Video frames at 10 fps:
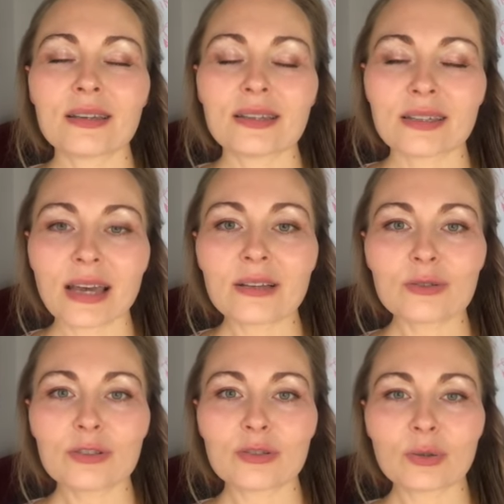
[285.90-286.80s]
I jak
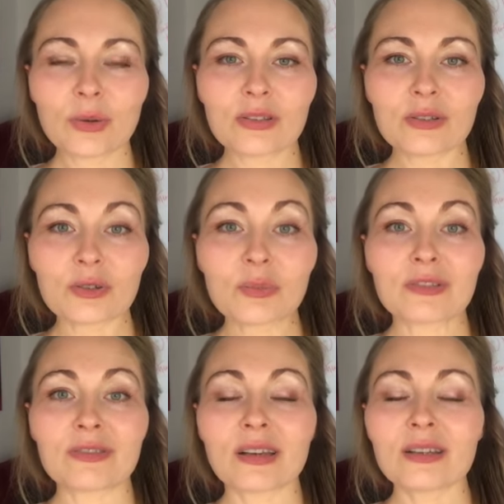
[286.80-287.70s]
to się dokładnie
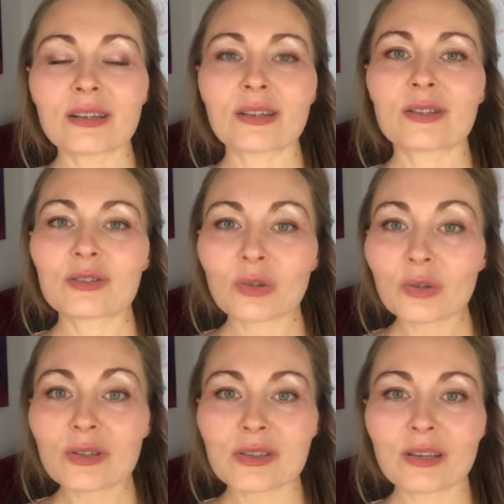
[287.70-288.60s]
odbywa? Co to
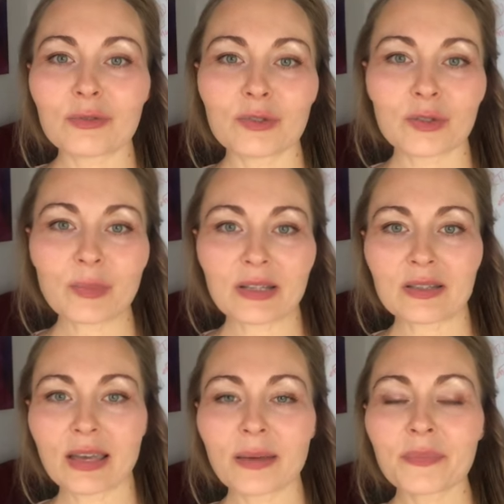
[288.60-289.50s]
jest za
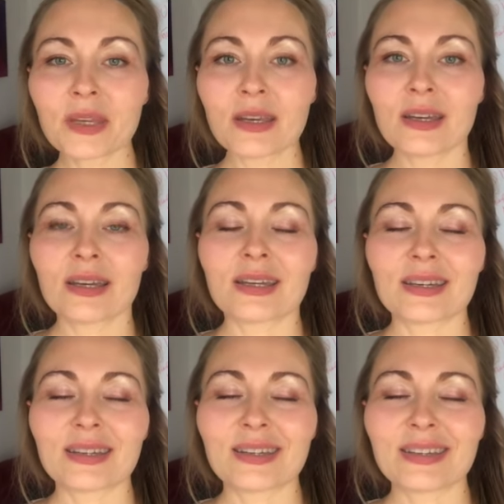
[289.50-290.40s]
informacja? E,
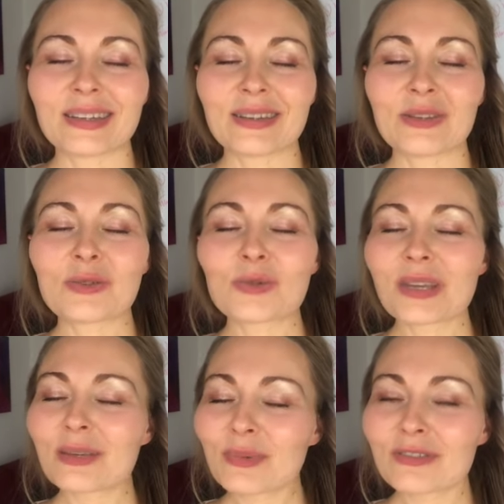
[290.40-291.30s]

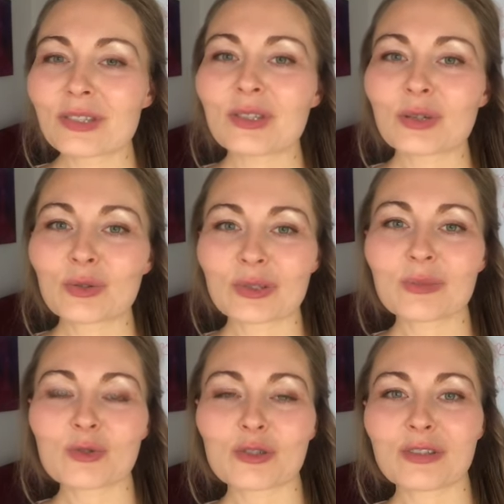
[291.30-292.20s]
tutaj pewnie niektórym
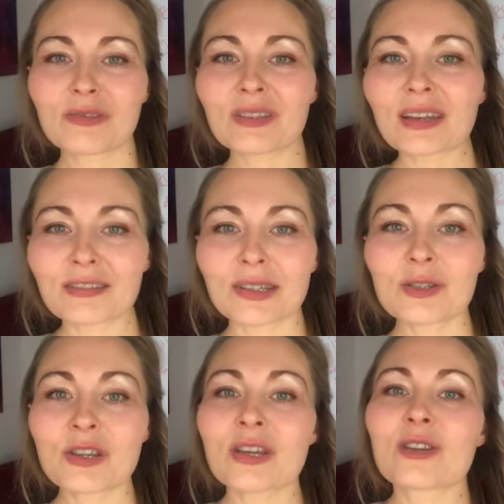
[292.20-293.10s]
może się wydawać,
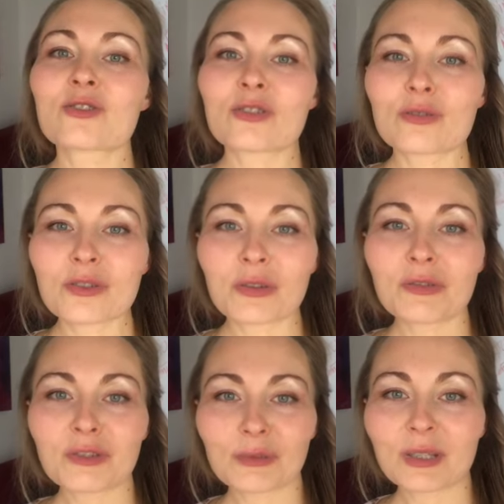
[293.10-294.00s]
że chodzi o
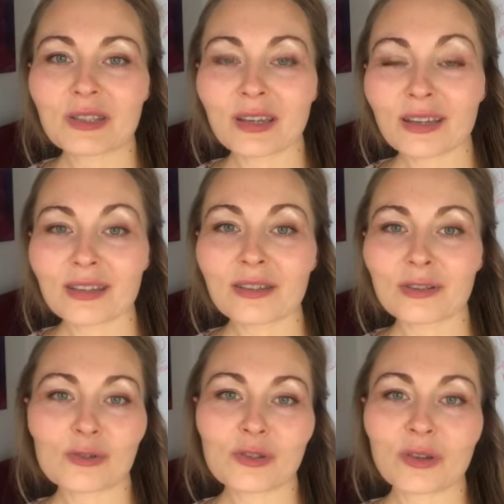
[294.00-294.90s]
informację
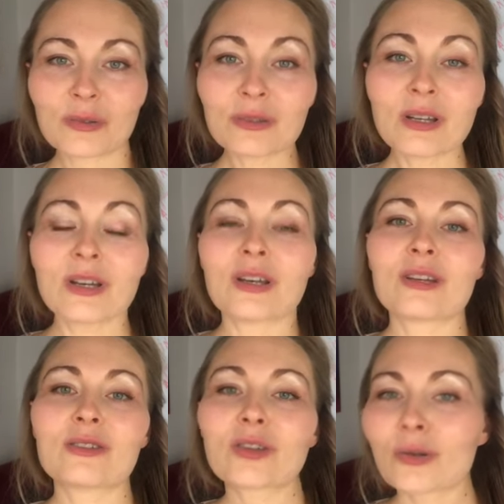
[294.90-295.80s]
genetyczną,
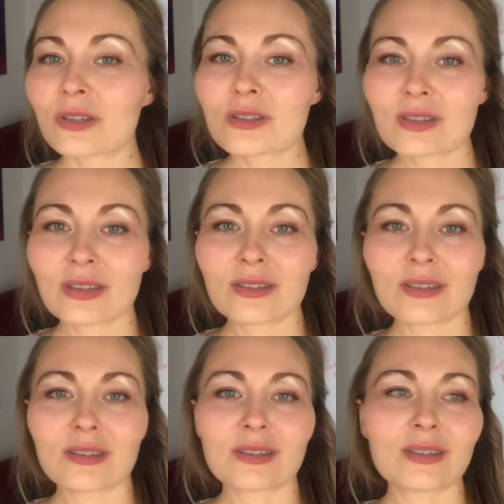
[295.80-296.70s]
e, co
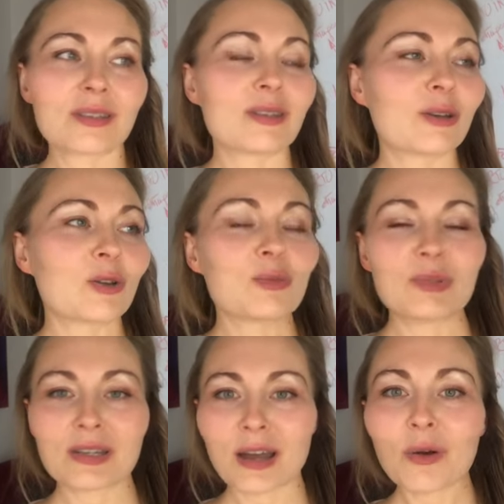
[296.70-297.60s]
niestety e,
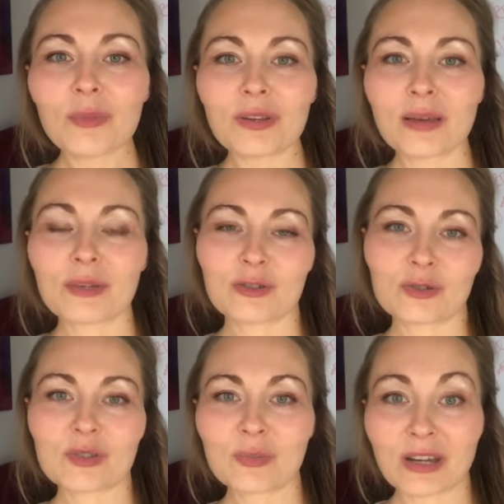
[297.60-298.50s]
odbierałoby nam
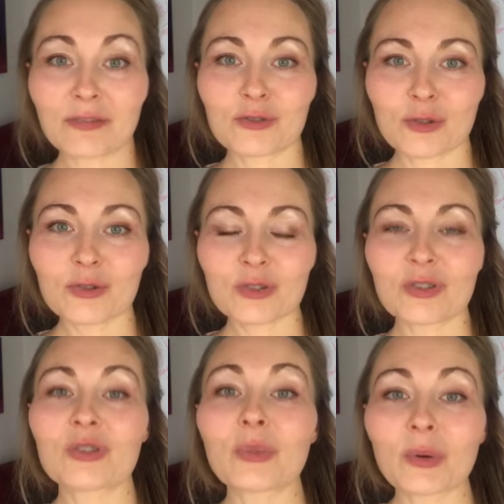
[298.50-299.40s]
naszą sprawczość,
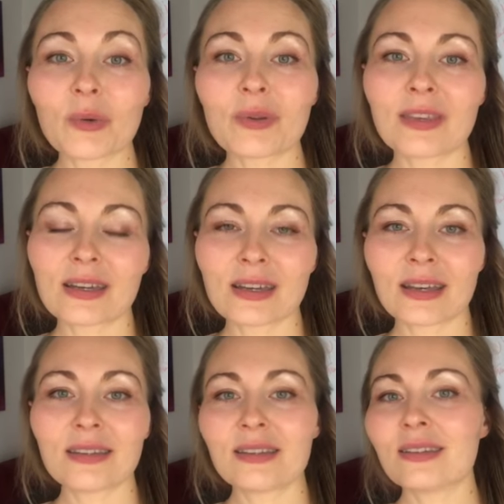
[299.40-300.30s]
no bo na
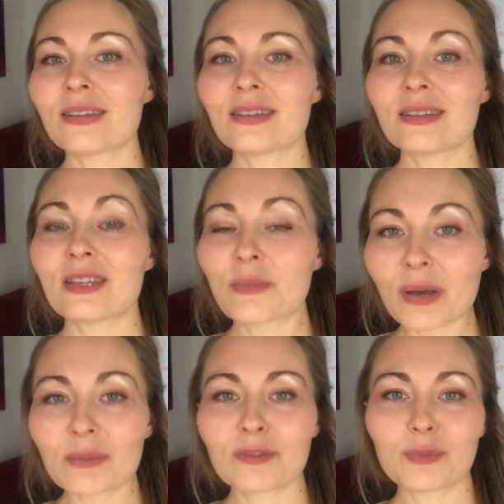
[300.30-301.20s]
geny nie
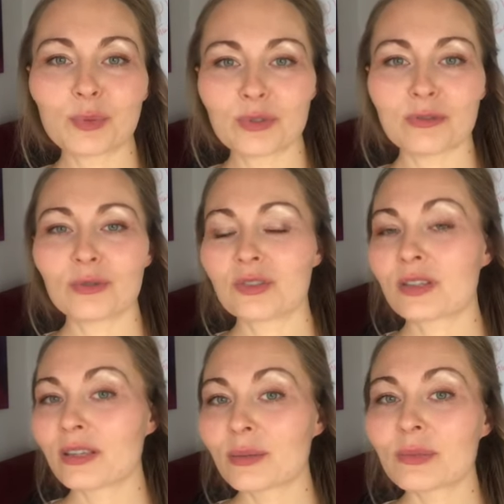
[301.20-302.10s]
mamy wpływu,
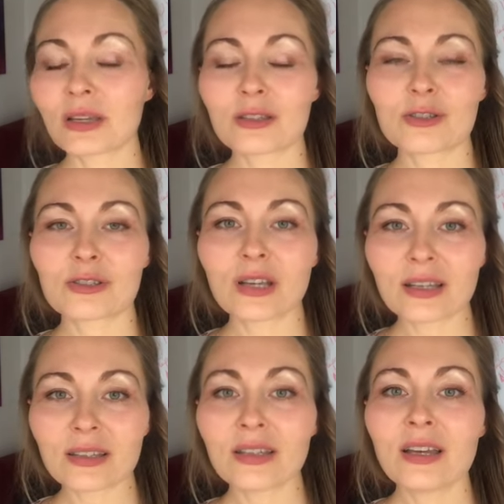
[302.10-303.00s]
dostajemy jakieś
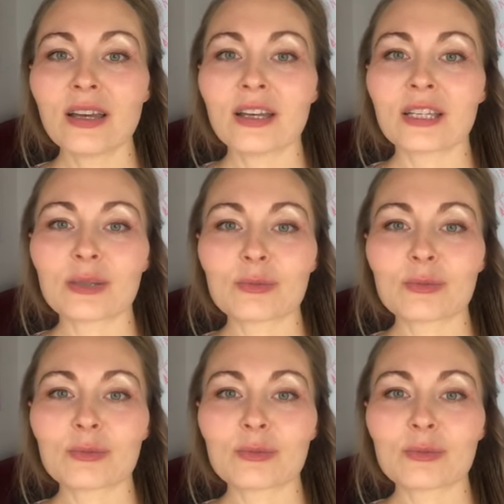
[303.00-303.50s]
geny i